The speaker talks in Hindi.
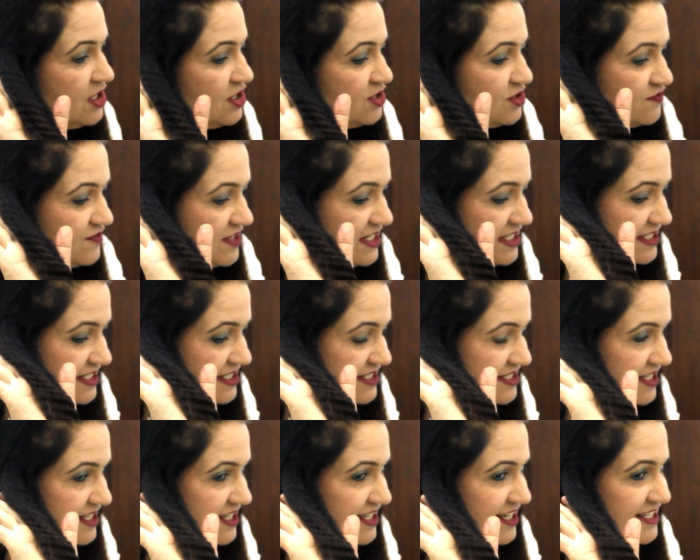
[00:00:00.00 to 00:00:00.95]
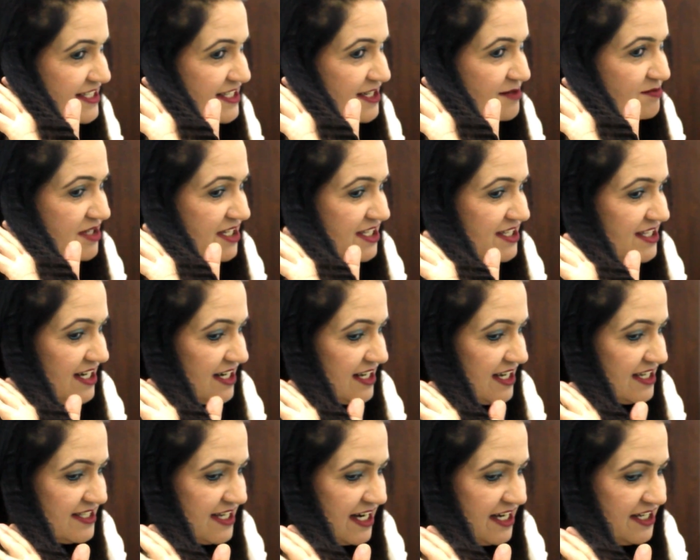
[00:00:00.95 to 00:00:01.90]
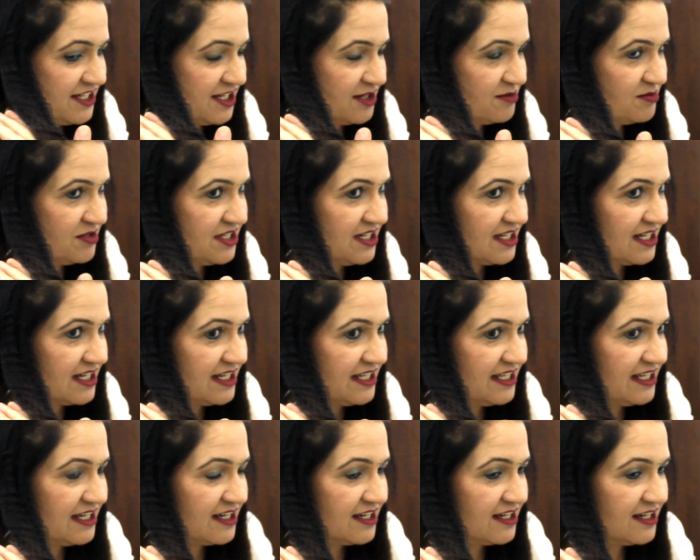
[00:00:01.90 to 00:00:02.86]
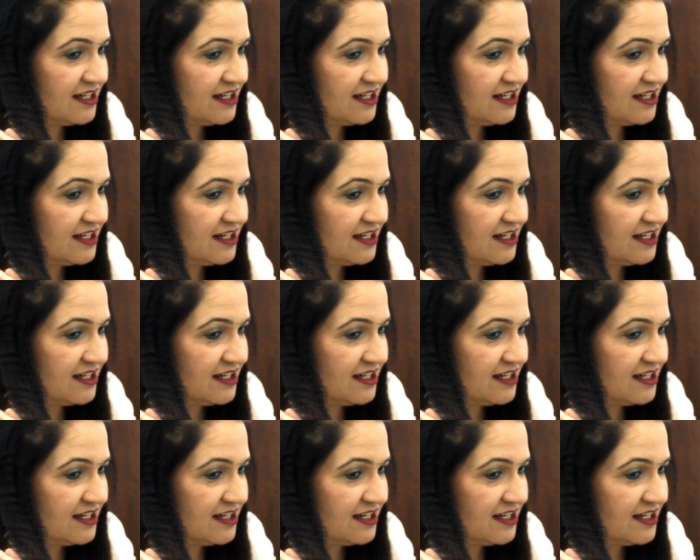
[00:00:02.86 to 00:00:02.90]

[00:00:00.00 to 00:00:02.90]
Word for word: तो फ्रेंड्स इस तरीके से हमने इधर का साइड का भी कर लिया